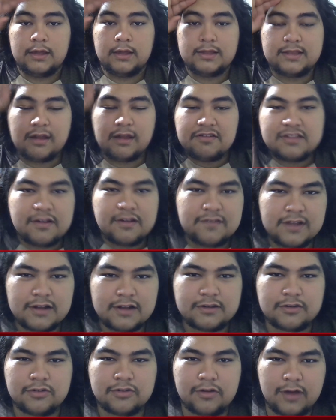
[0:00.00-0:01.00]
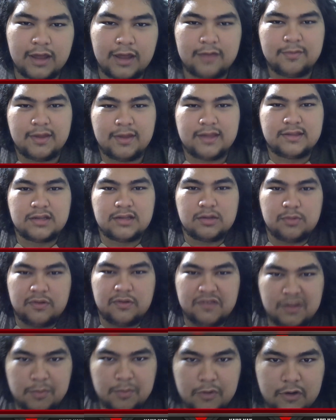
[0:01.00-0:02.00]
Salve, salve nerd, eu sou o KM, sejam
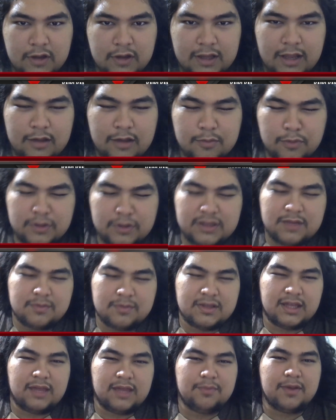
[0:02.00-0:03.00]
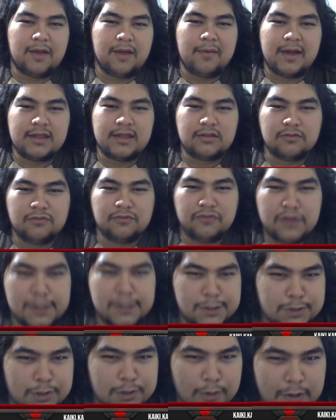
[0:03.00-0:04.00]
bem-vindos ao meu canal e bom, estamos aqui para mais um
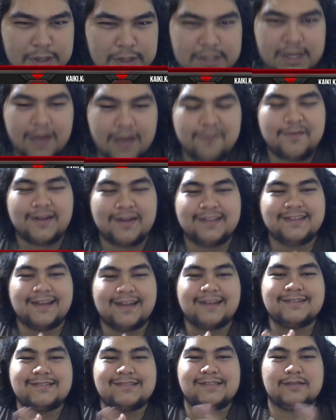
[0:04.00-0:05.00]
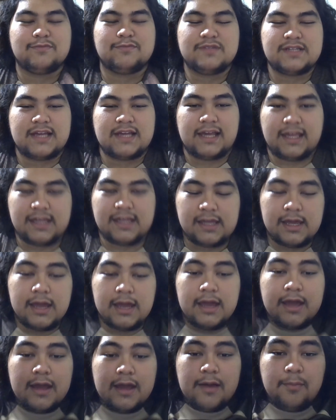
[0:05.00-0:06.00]
vídeo e hoje, rapaziada, estamos aqui
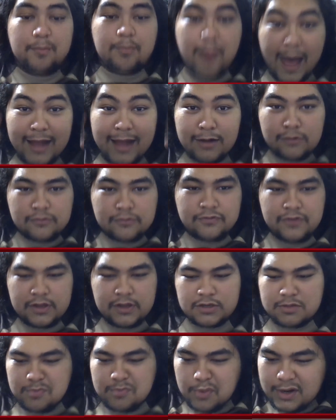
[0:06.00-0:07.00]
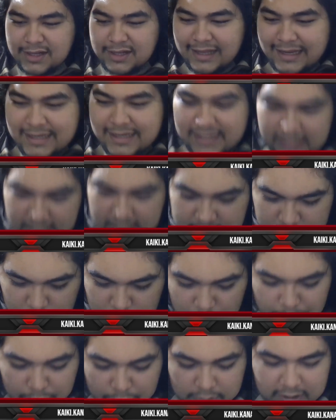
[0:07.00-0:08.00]
para um vídeo
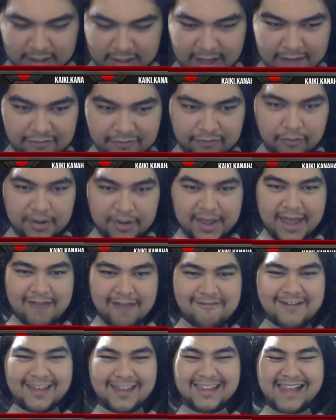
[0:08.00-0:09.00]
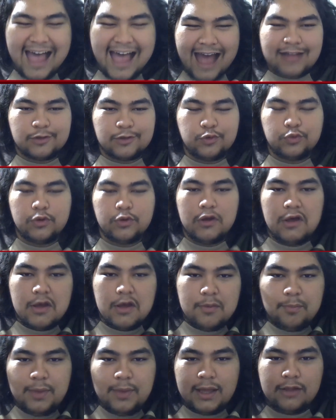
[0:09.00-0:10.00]
importantíssimo porque foi revelado
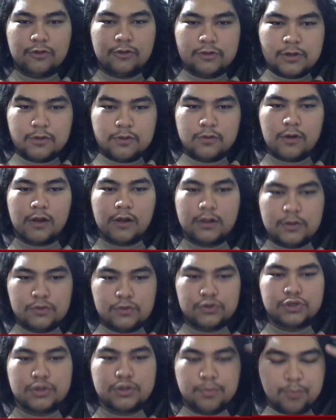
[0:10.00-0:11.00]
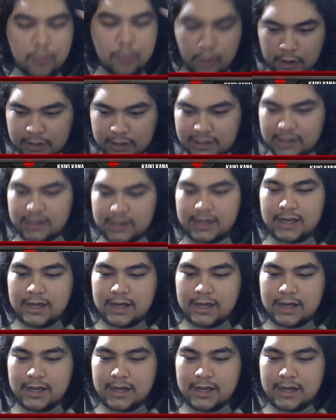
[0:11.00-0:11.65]
pelo The Hollywood Reporter